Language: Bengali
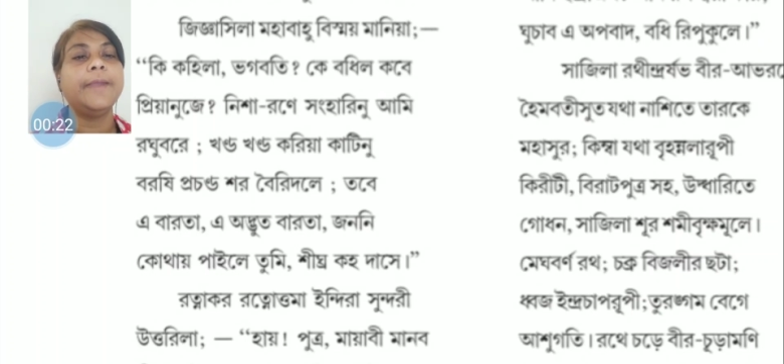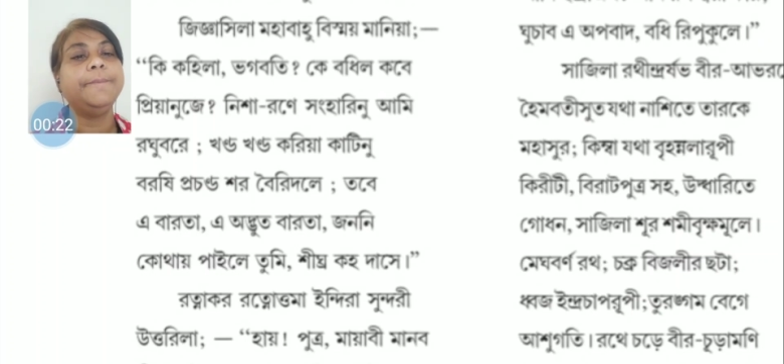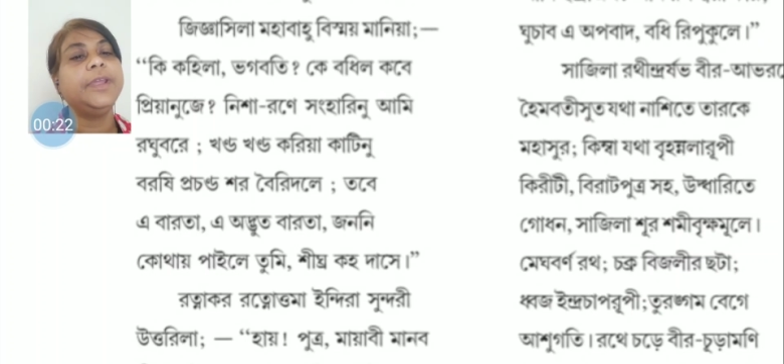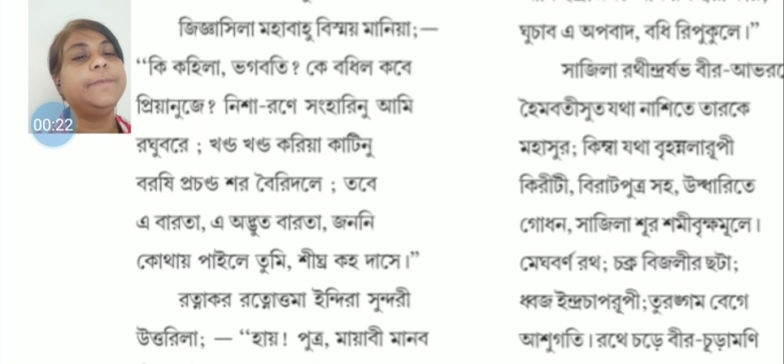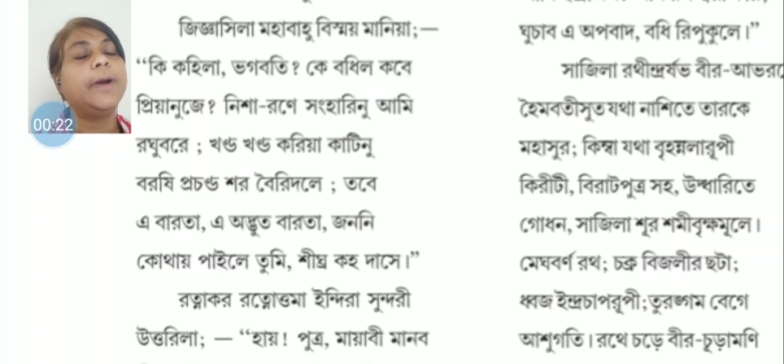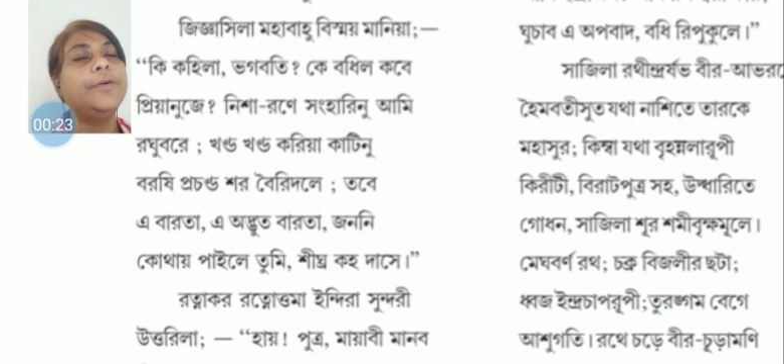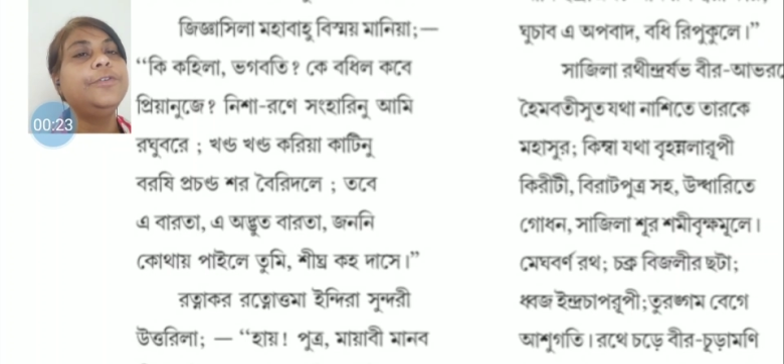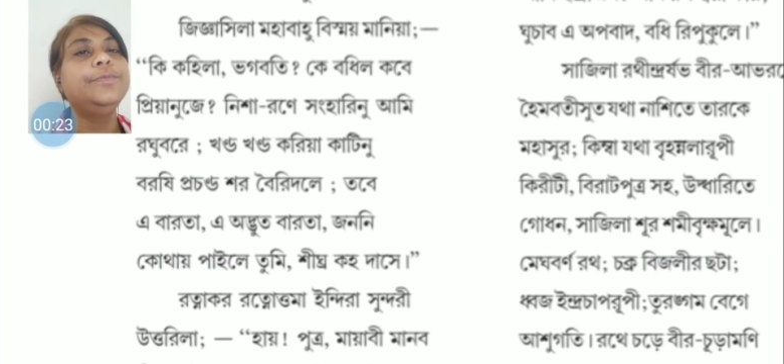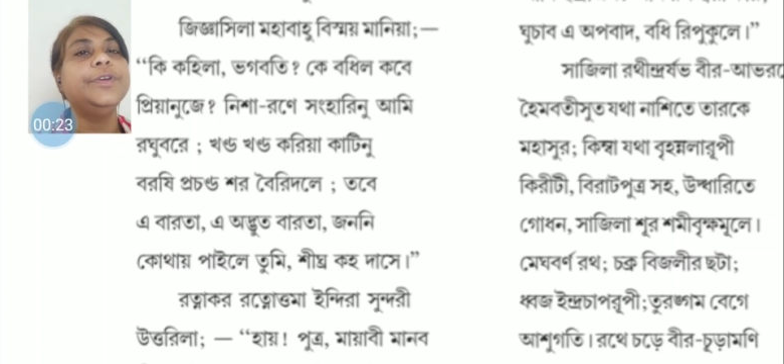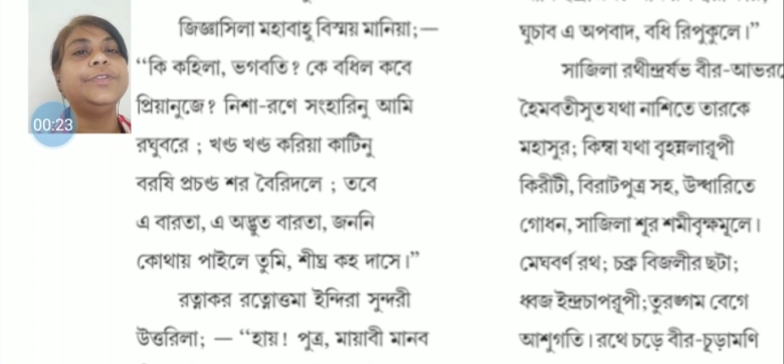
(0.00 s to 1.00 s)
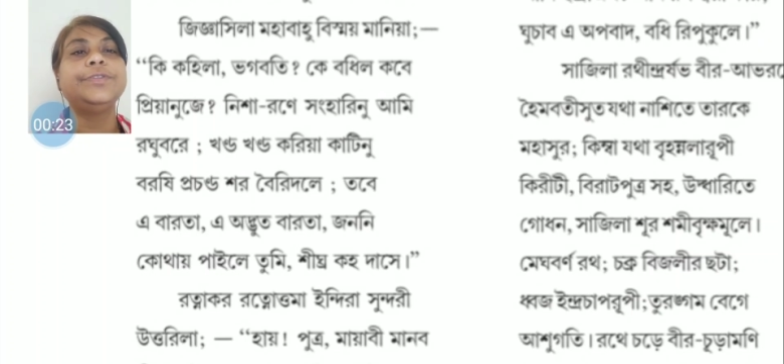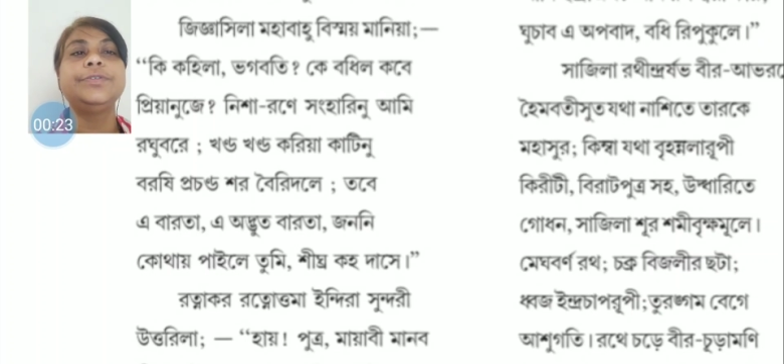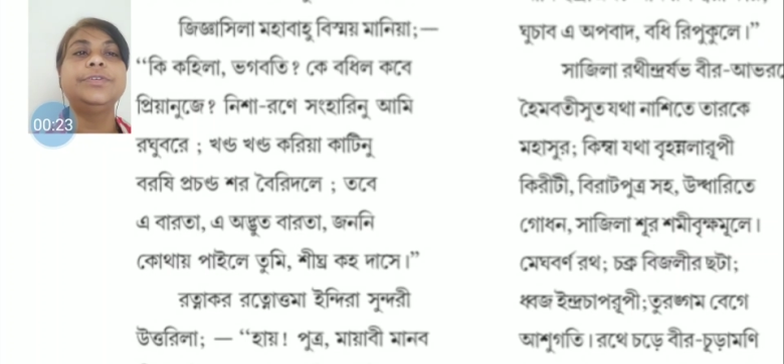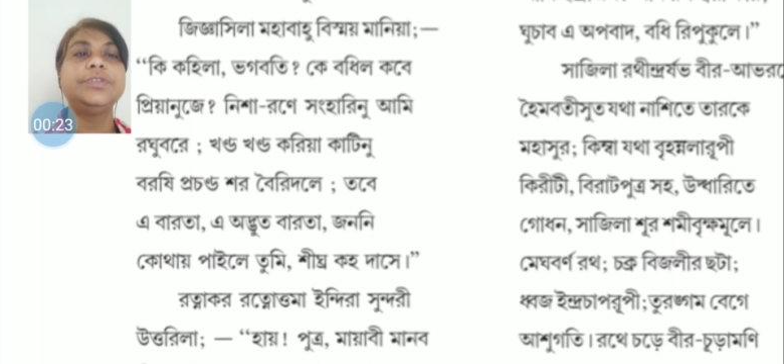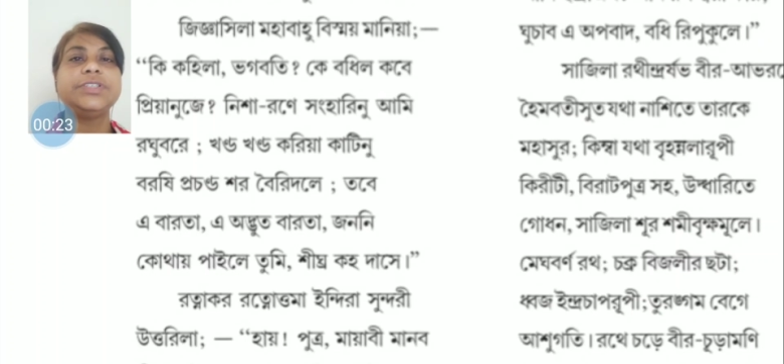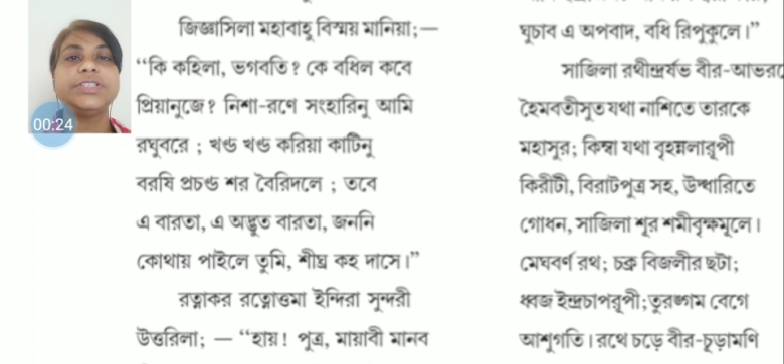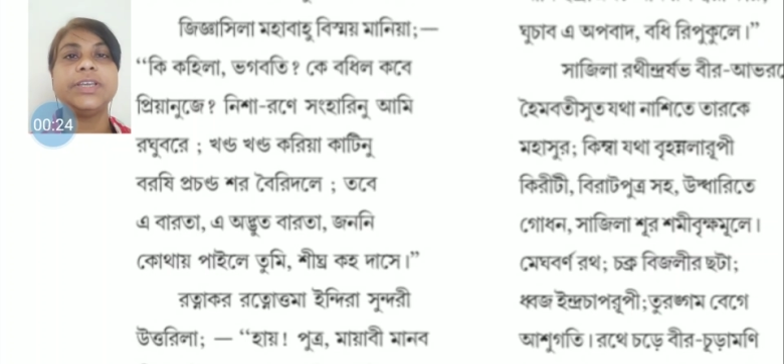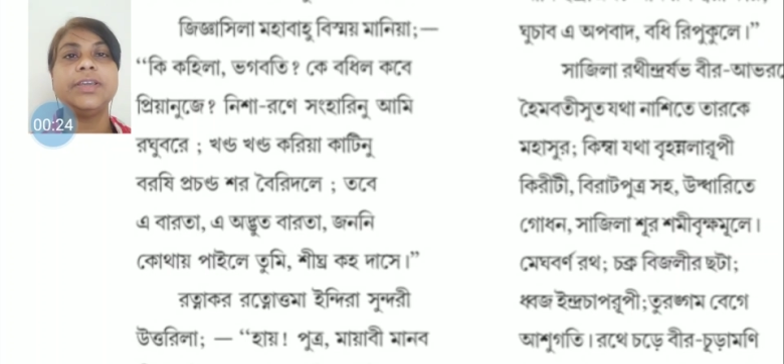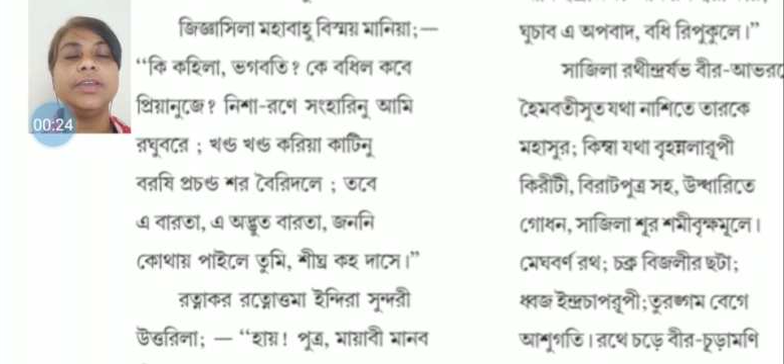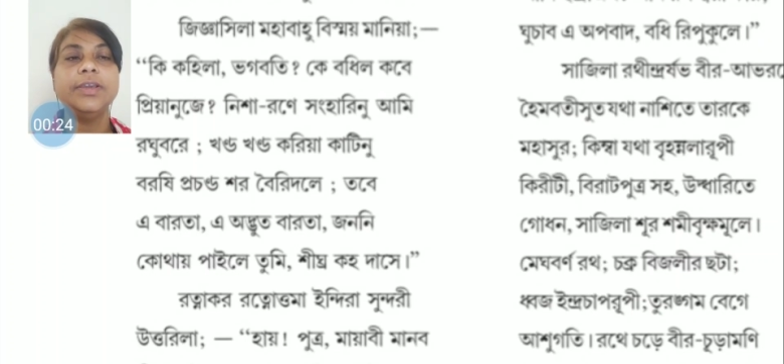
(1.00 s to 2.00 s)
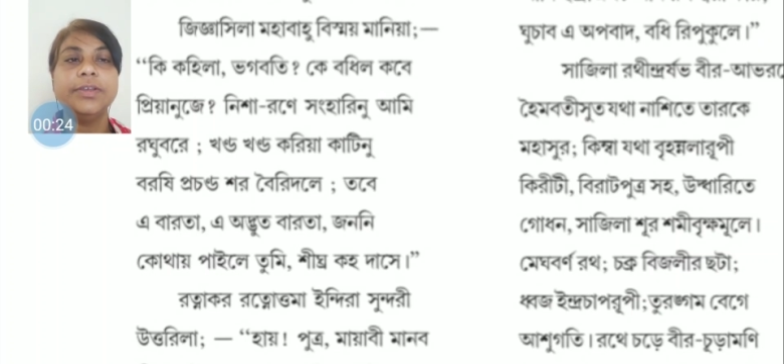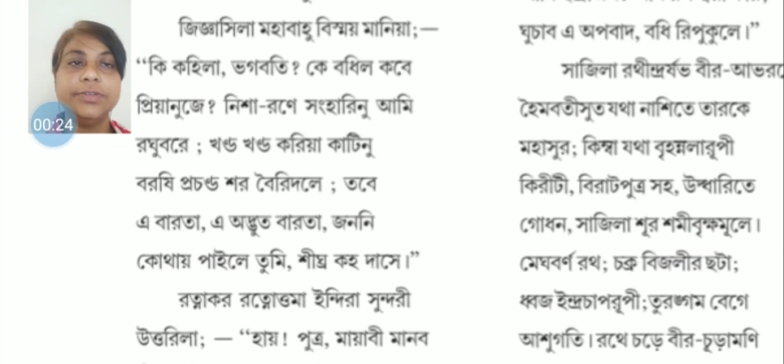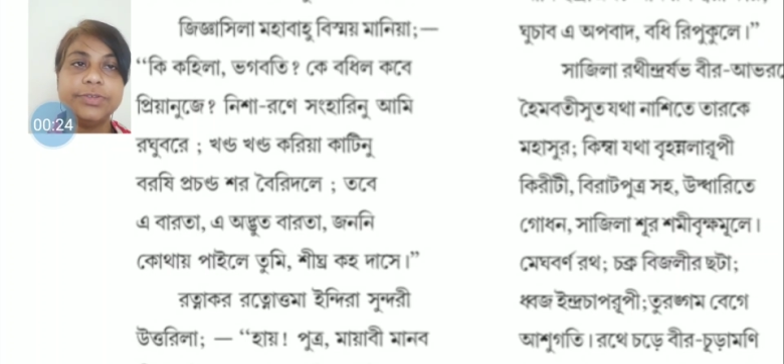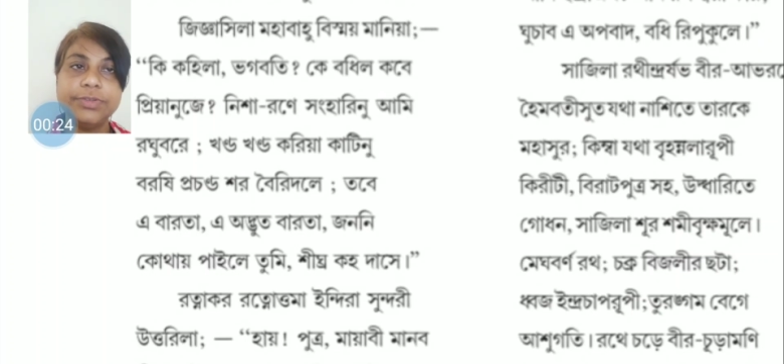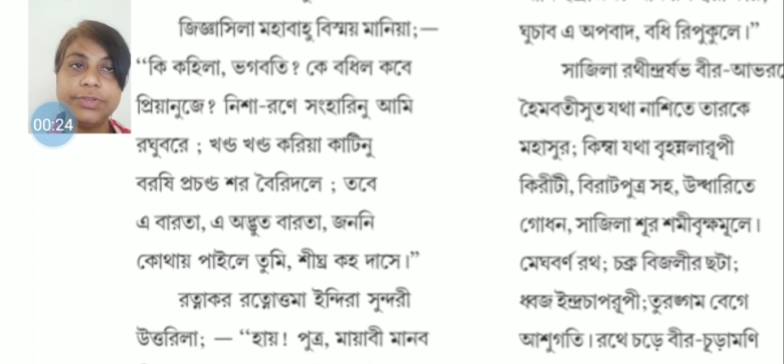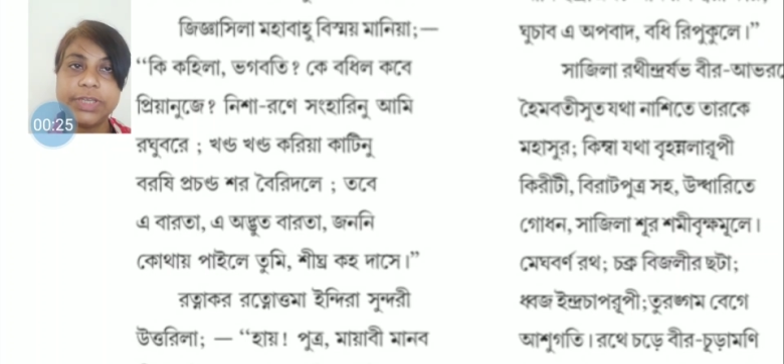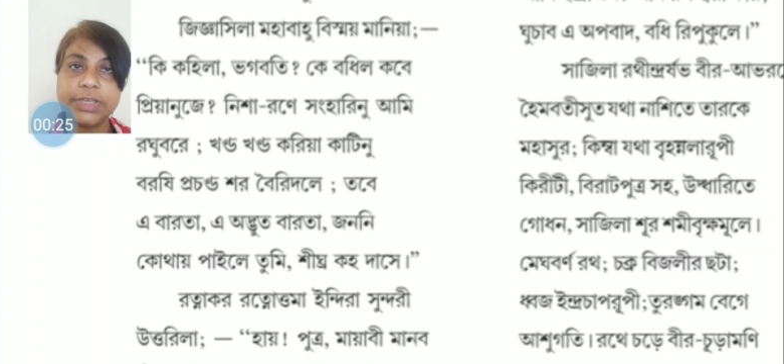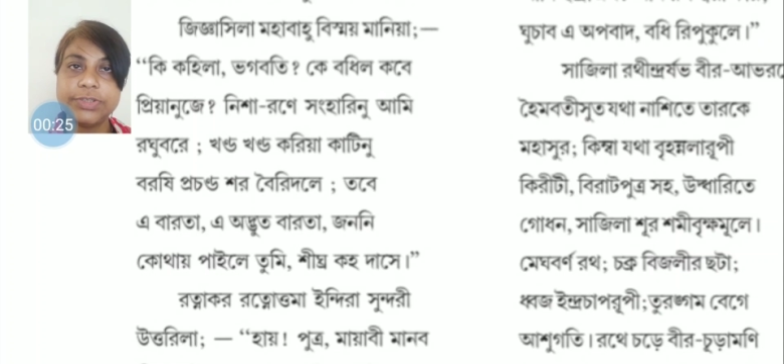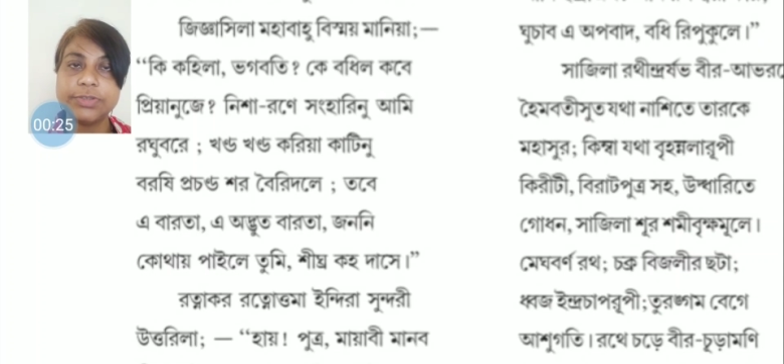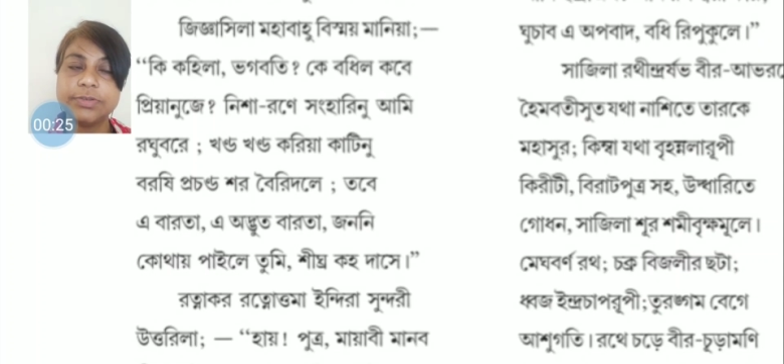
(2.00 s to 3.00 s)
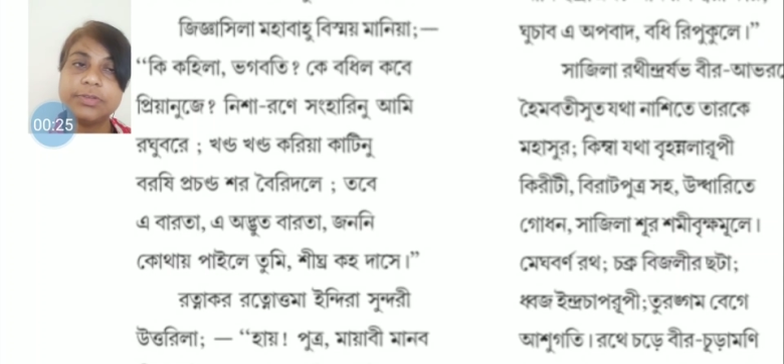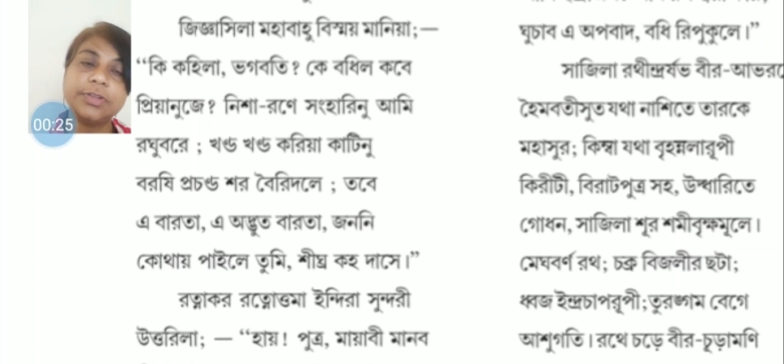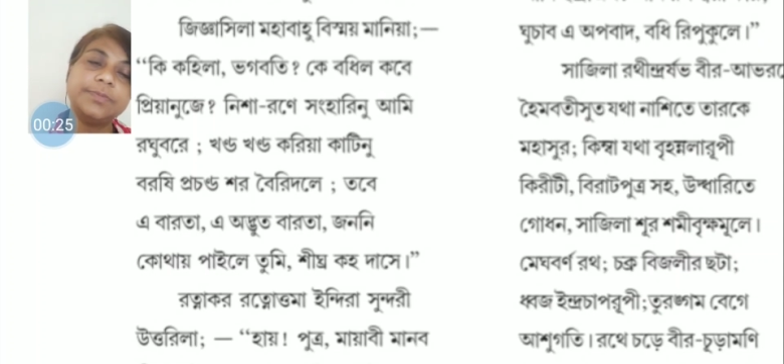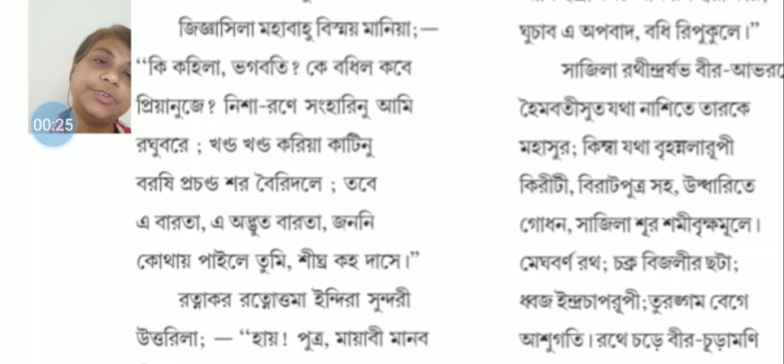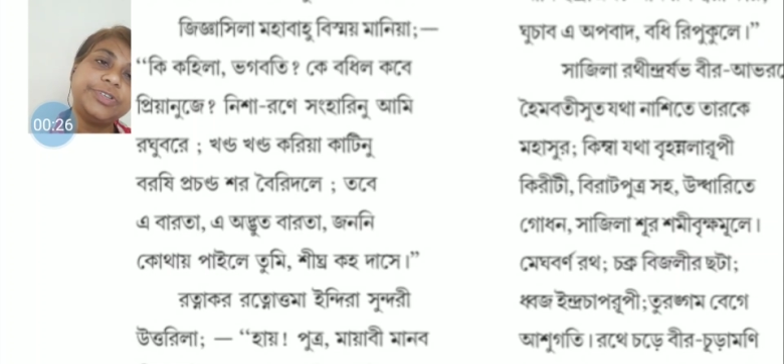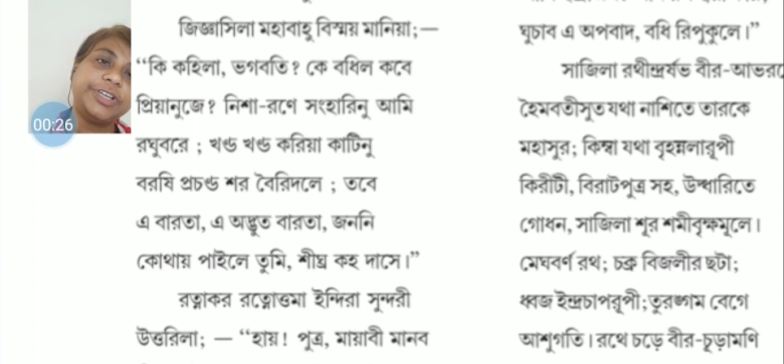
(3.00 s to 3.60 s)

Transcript: বীরবাবুর মৃত্যু ঘটছে যুদ্ধের যোগ্যতম